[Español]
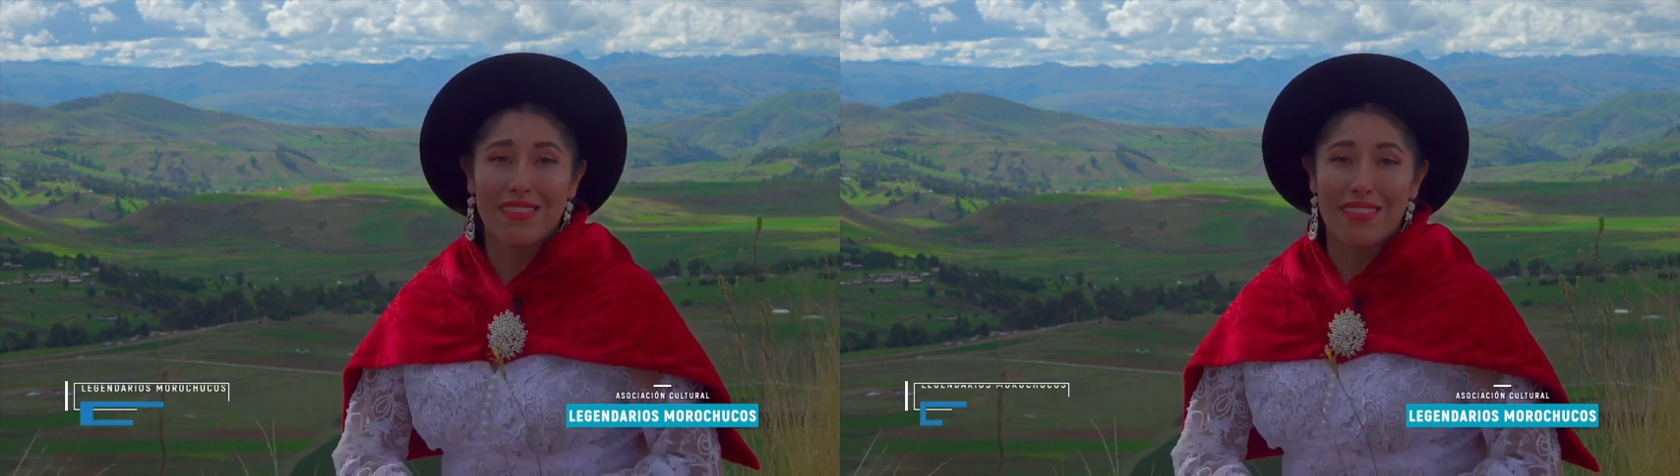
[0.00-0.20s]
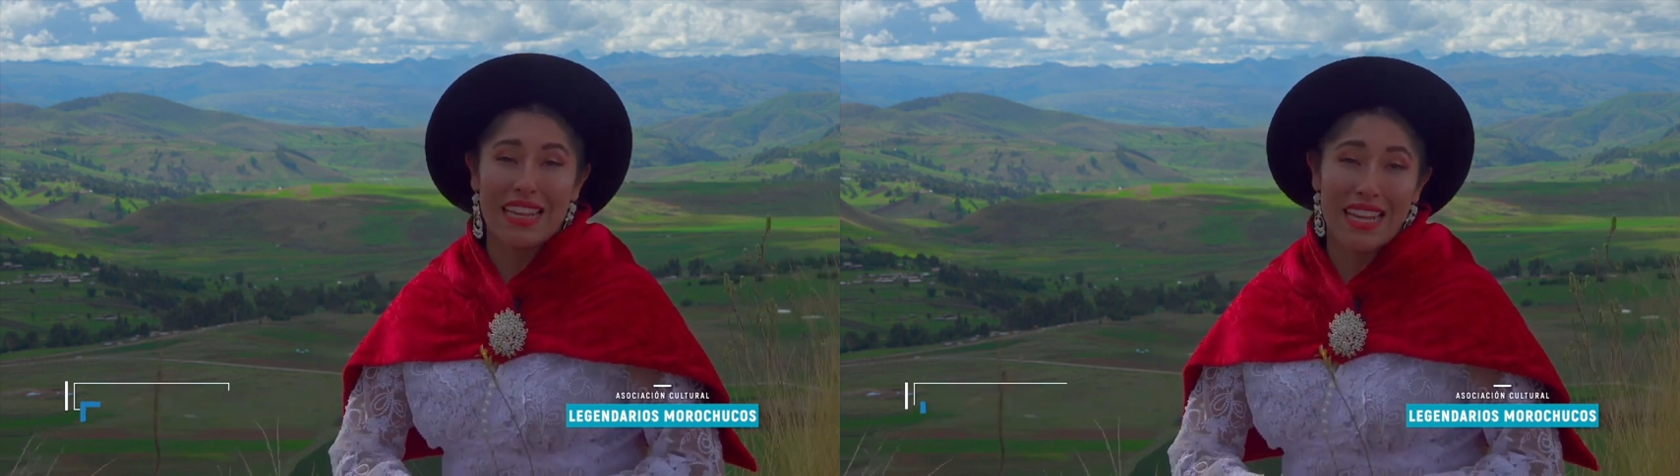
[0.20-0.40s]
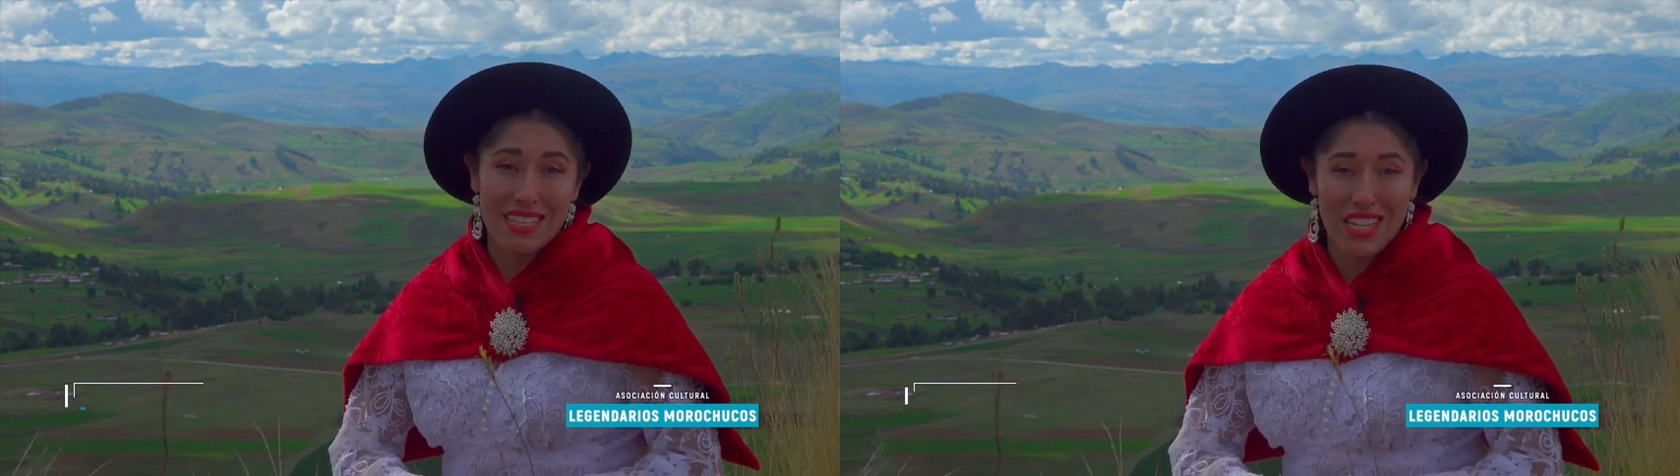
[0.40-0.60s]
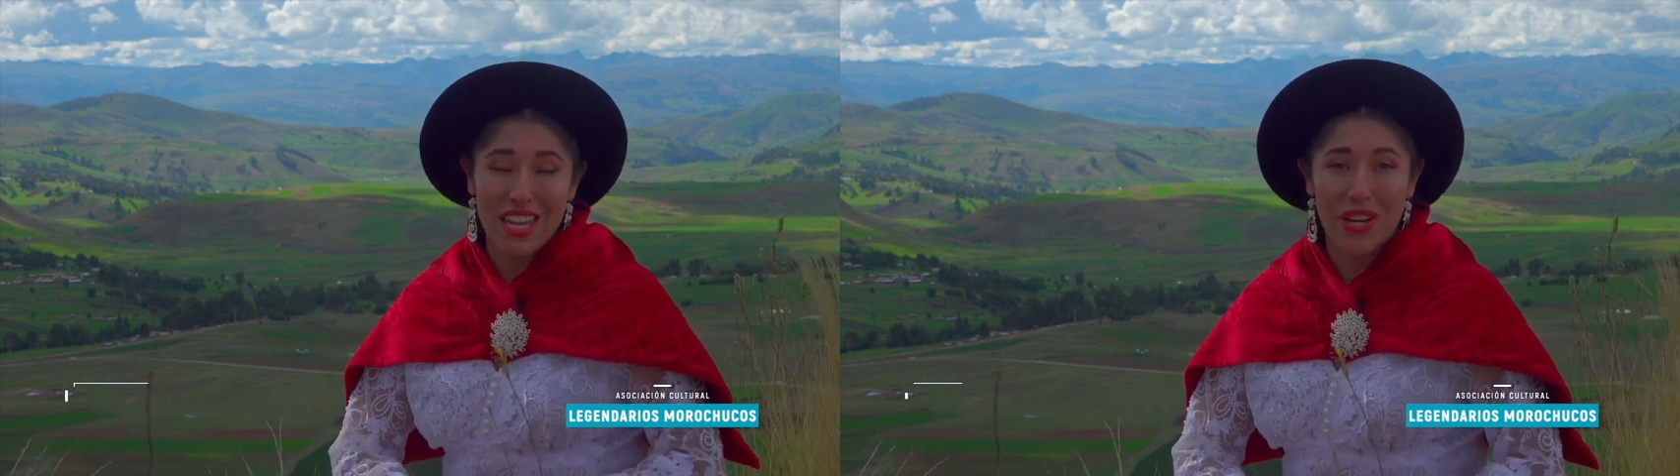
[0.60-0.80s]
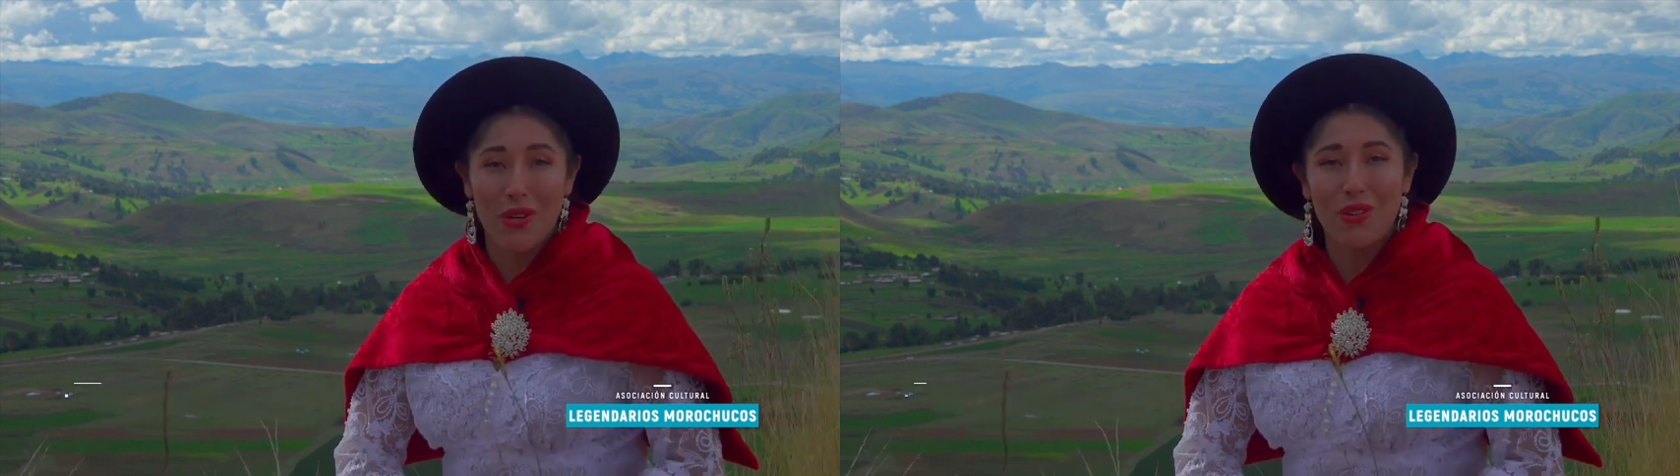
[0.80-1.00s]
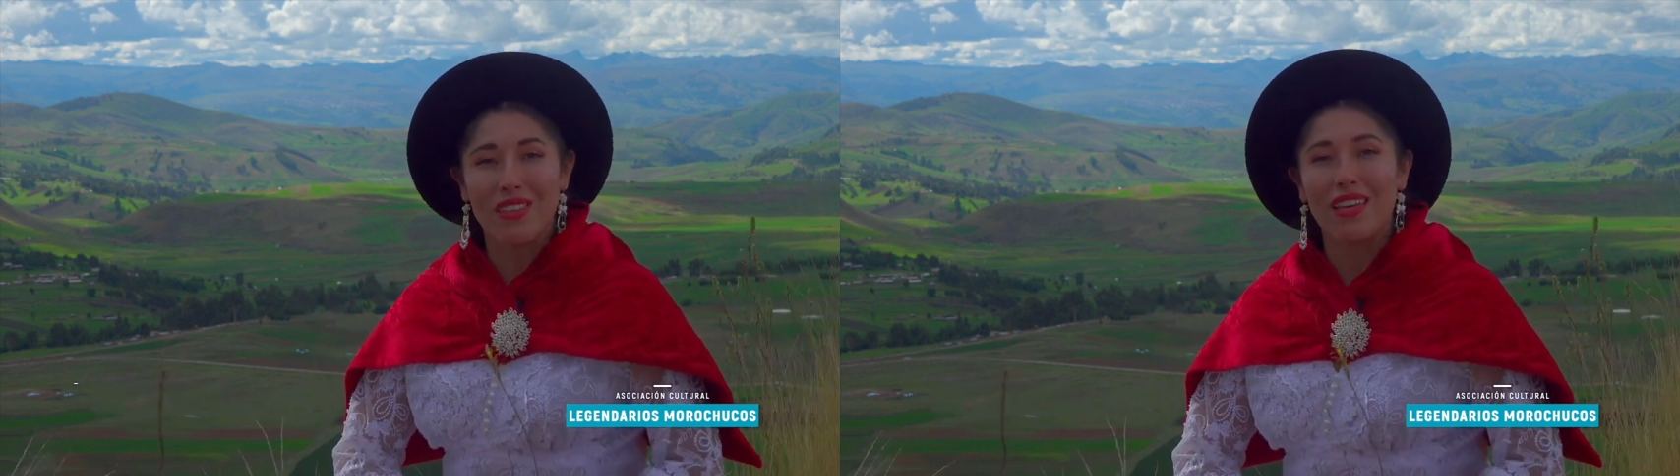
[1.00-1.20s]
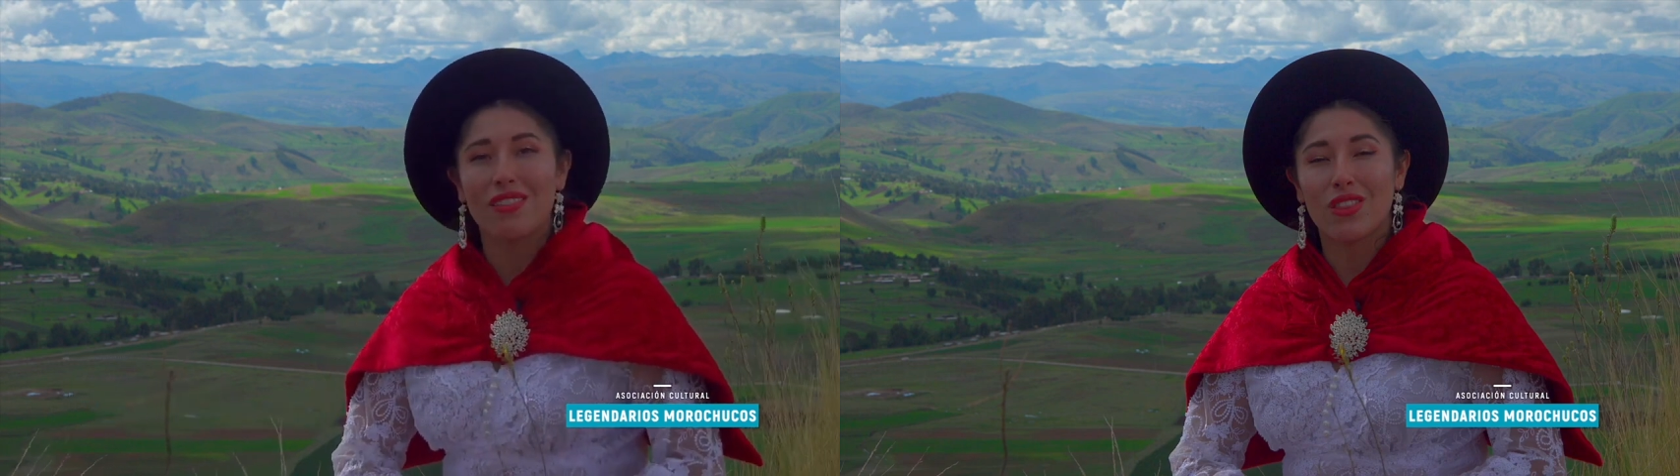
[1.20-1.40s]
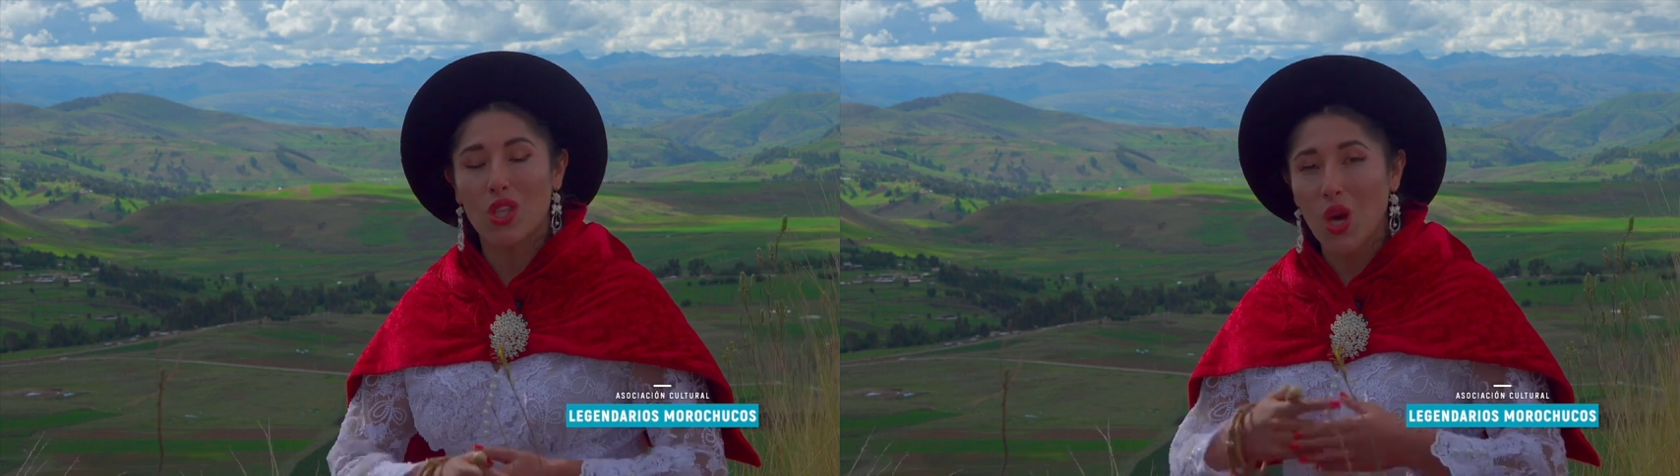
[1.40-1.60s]
lechero de
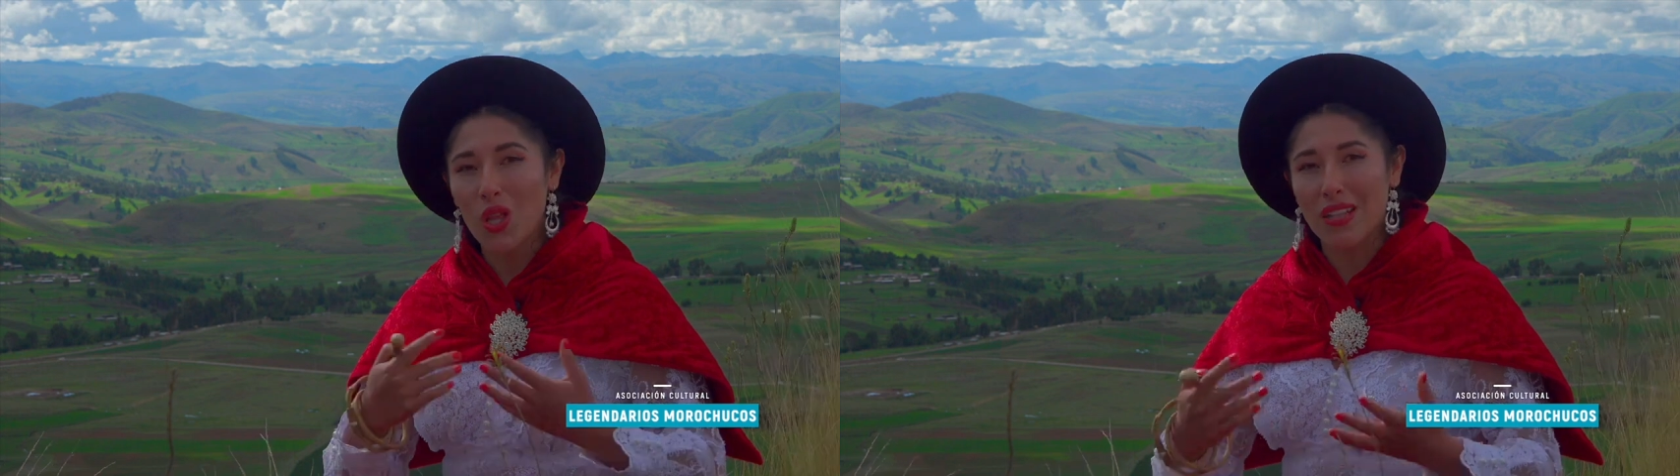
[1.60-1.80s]
todo